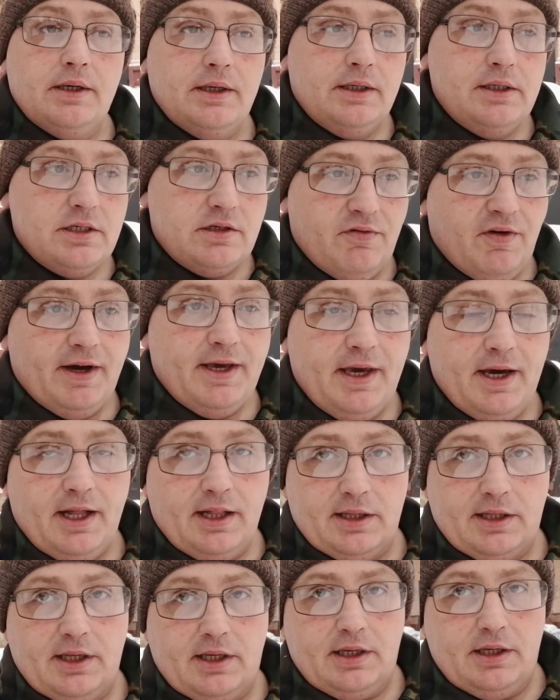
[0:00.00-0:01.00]

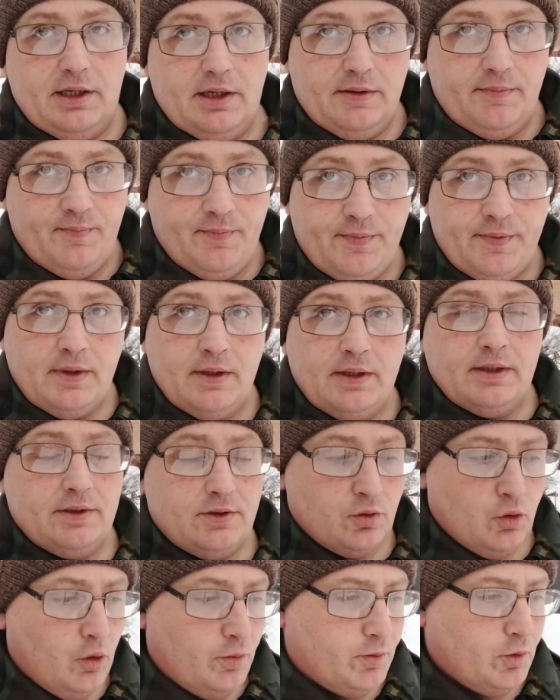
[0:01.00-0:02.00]
изваял такие
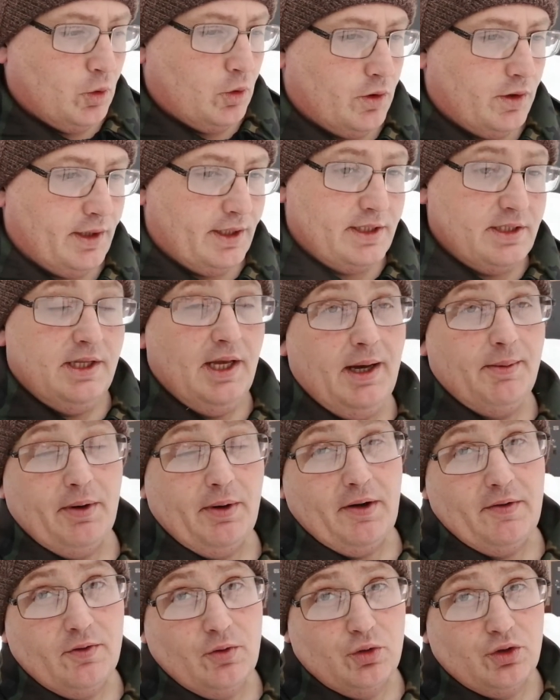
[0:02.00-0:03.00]
скульптуру Христа,
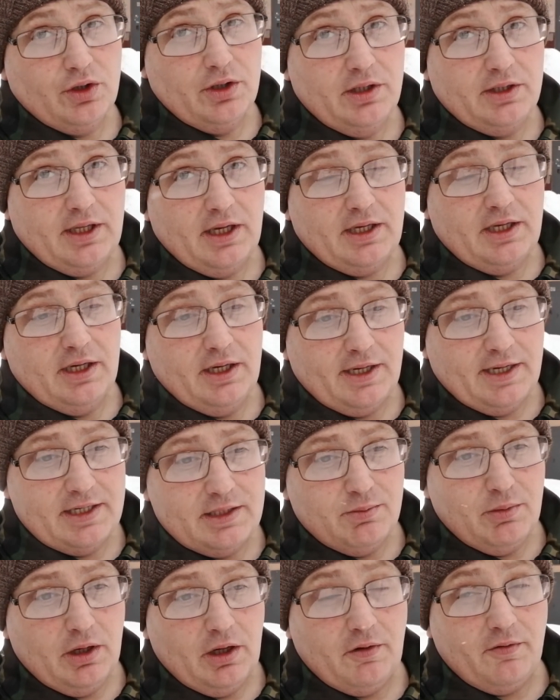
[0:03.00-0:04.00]
правда уже не таких
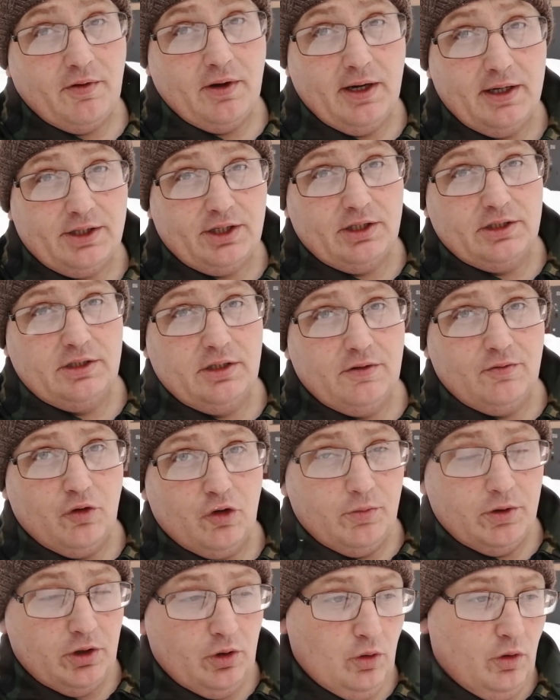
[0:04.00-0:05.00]
размеров, а
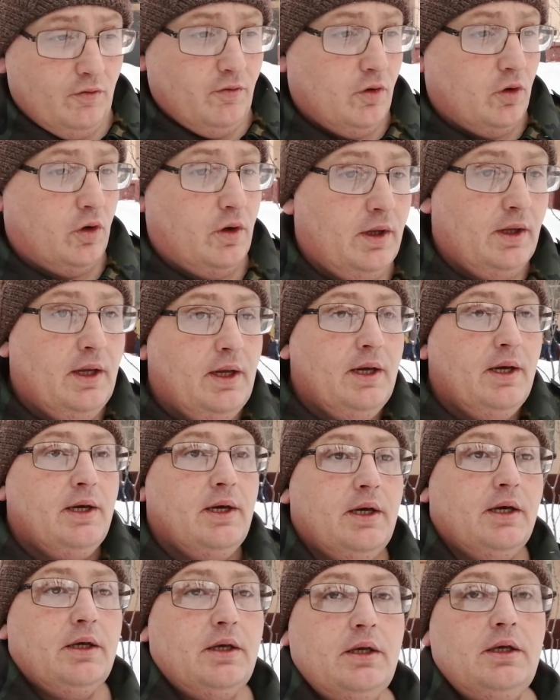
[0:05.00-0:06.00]
32-метровую,
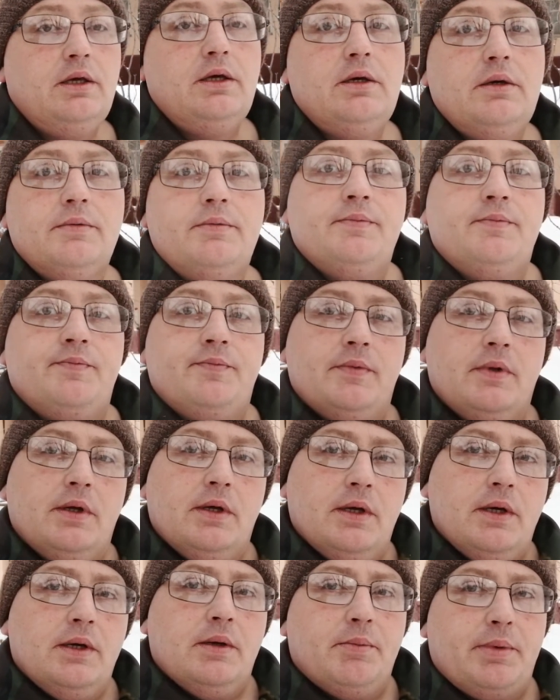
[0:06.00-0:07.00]
и
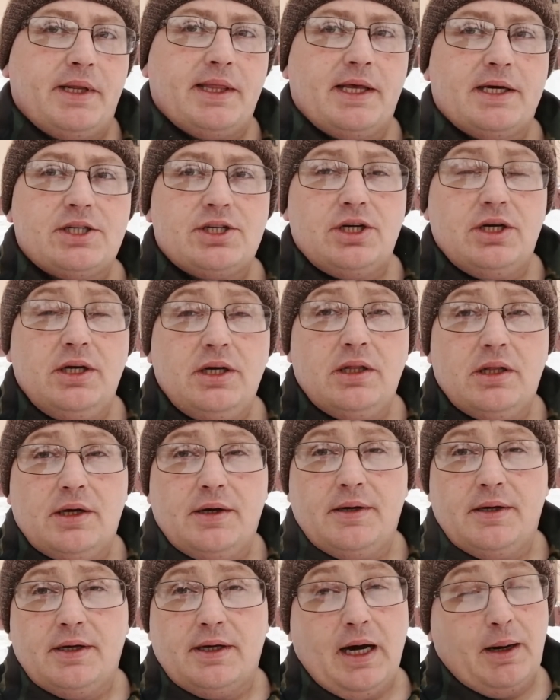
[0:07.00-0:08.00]
предложил,
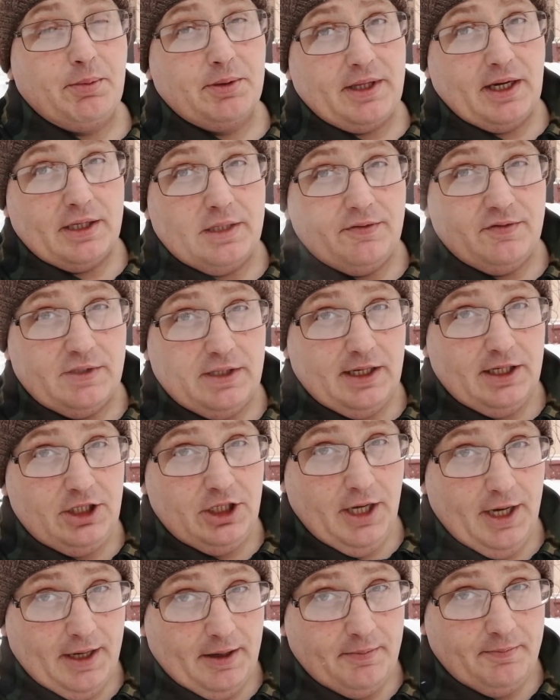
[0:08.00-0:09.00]
как бы так
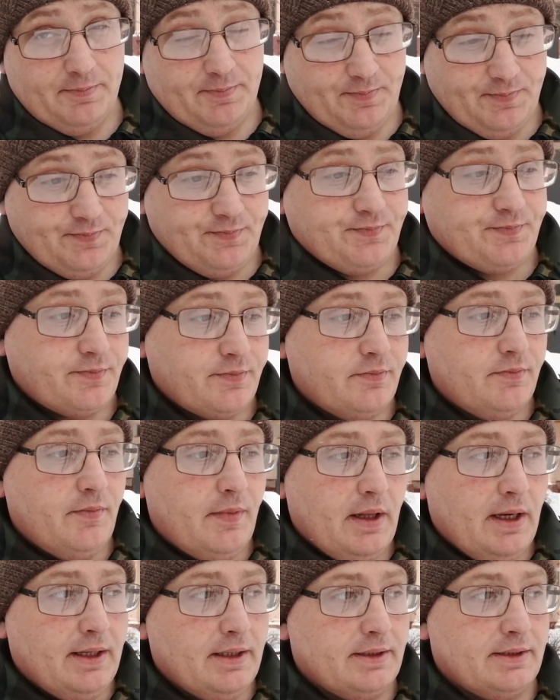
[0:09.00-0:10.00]
невзначай,
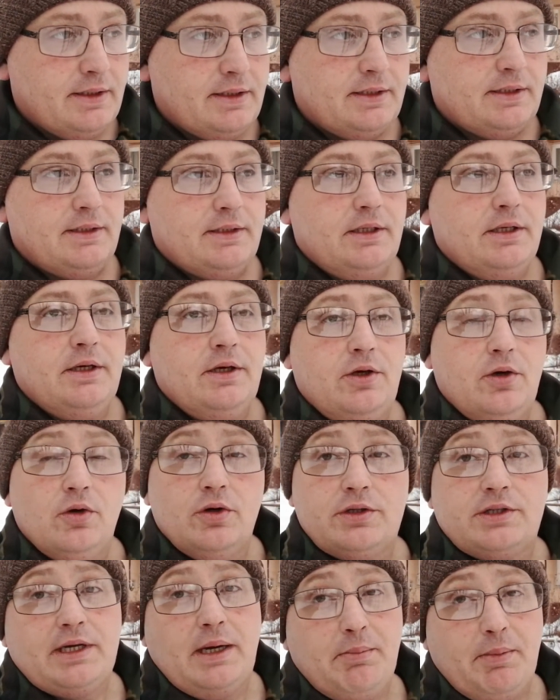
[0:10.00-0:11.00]

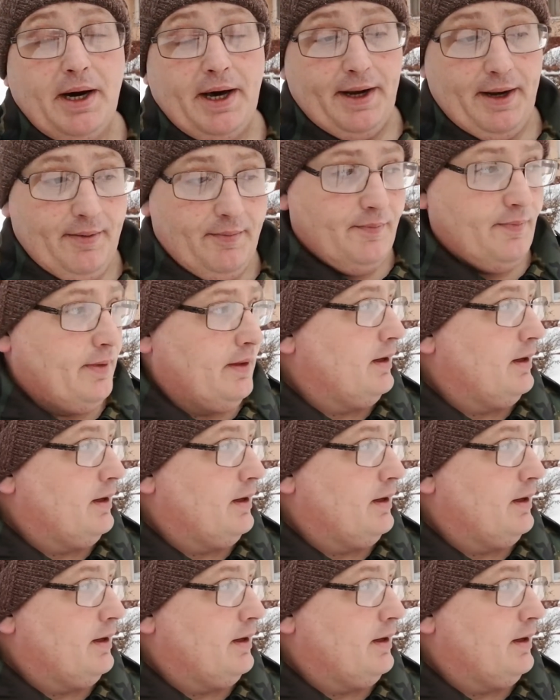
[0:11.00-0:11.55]
ее Самаре.